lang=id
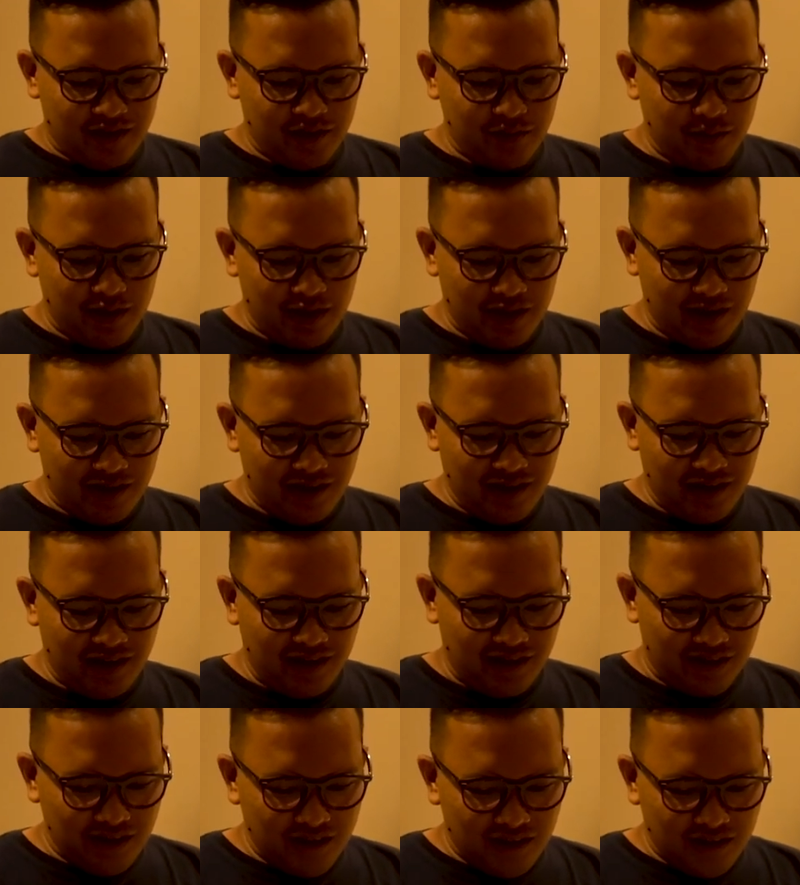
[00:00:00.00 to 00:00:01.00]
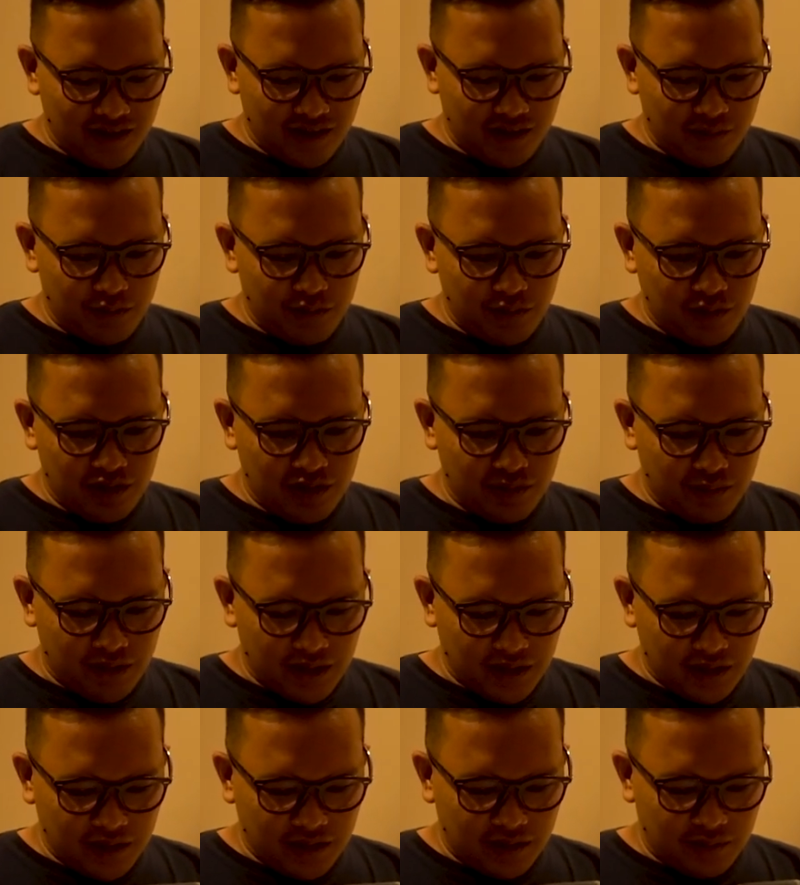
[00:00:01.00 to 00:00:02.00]
Coba ya, ya, ini kebetulan
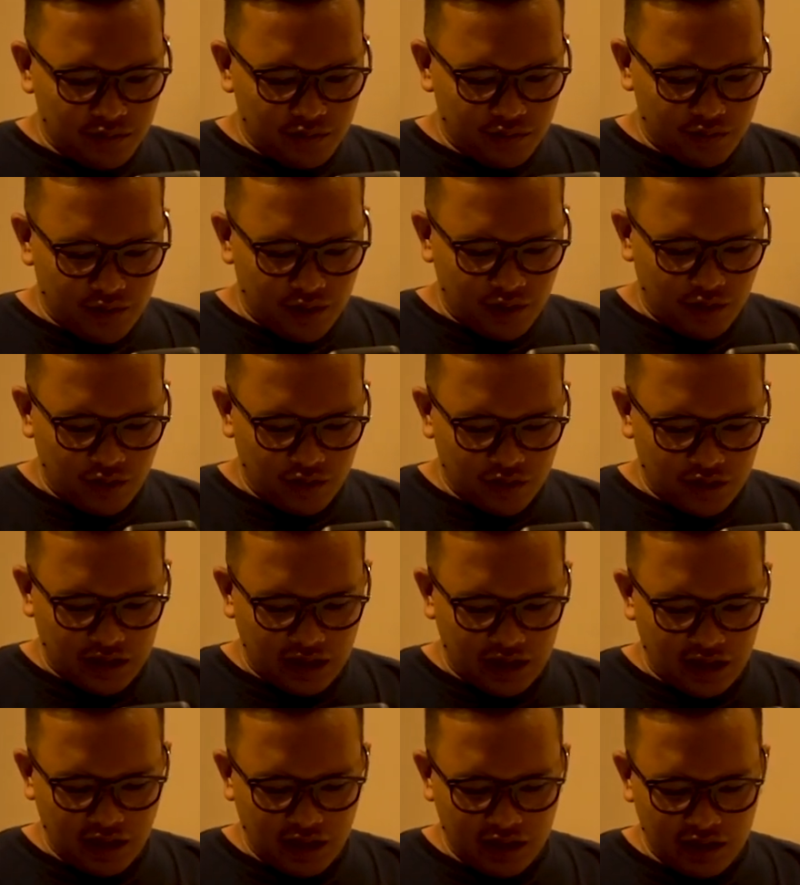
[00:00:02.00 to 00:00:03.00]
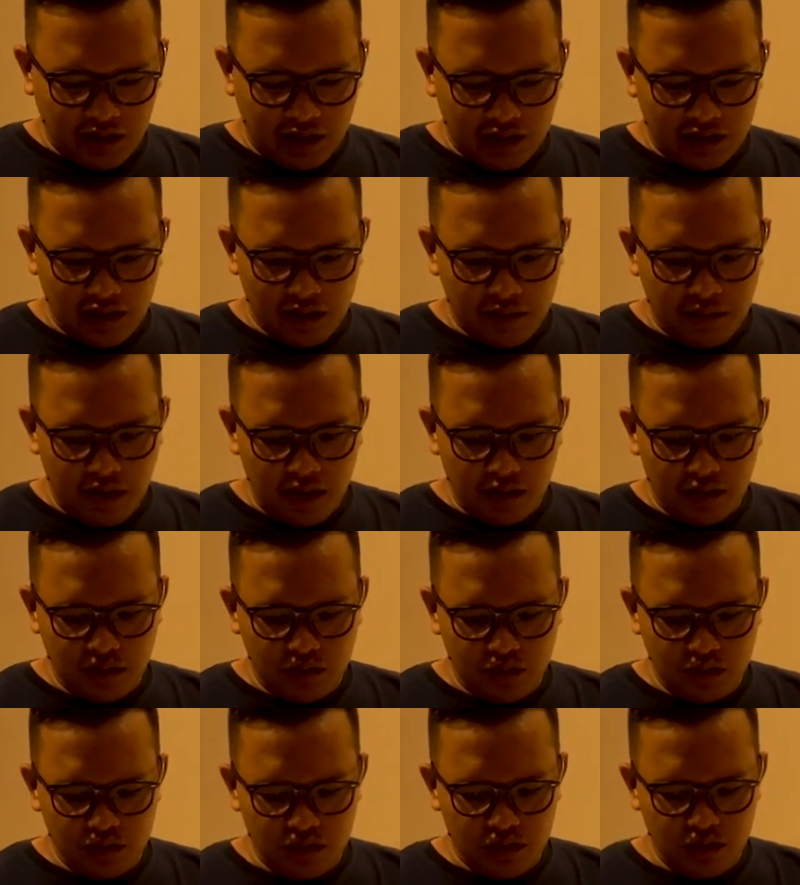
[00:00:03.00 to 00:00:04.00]
kemarin ketemu di hotel kata-katanya
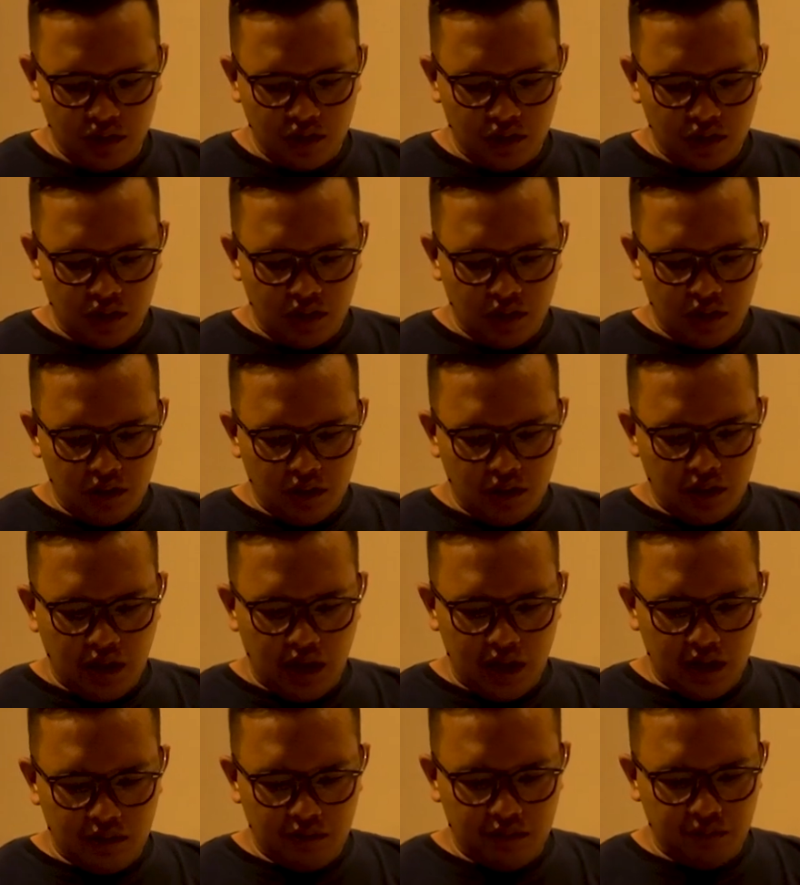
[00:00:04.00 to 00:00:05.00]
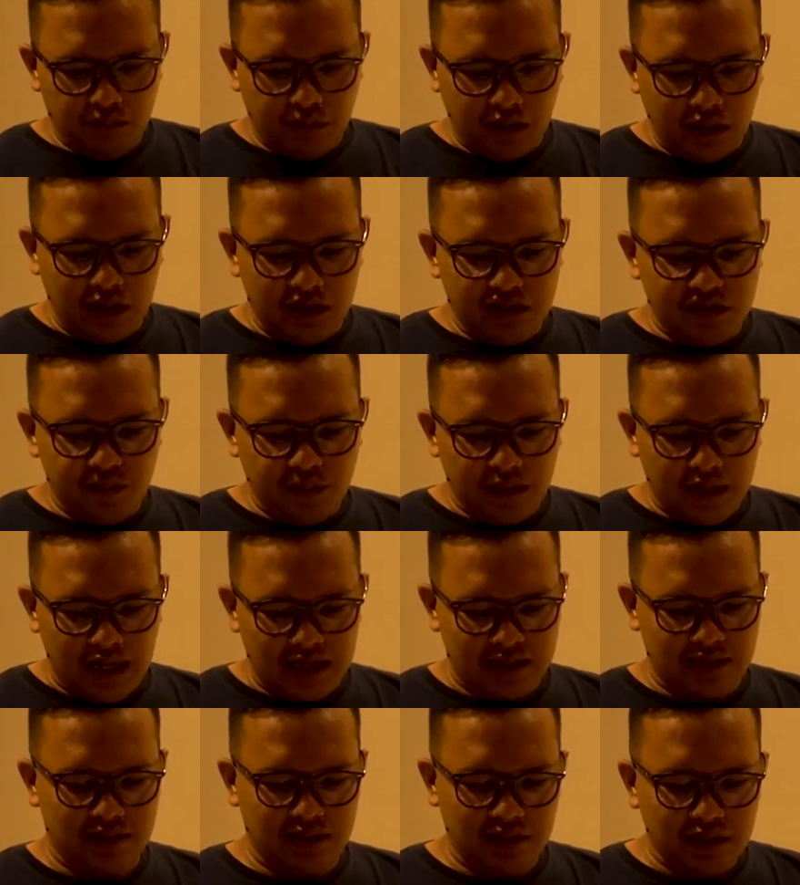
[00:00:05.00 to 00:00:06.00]
bagus dan
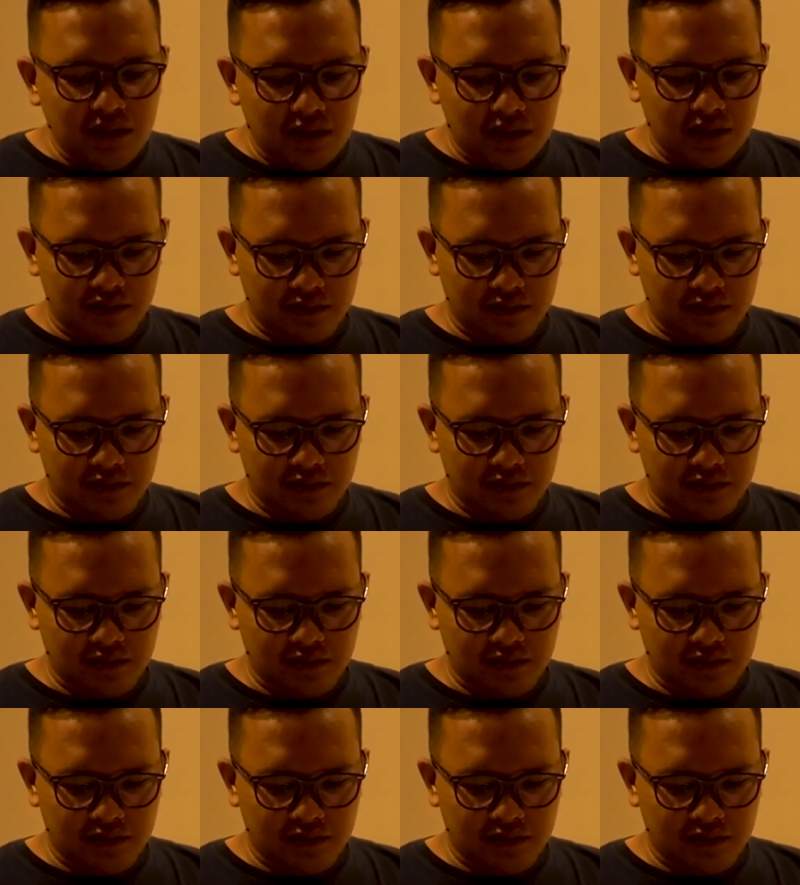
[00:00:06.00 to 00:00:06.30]
menginspirasi.